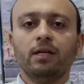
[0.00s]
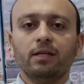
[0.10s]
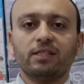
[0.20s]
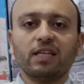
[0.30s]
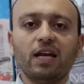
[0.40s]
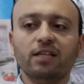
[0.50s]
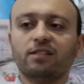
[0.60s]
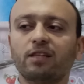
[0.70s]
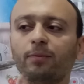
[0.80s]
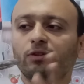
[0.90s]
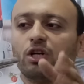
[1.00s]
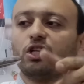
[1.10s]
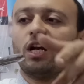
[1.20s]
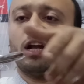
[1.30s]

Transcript: ستانلس 18 على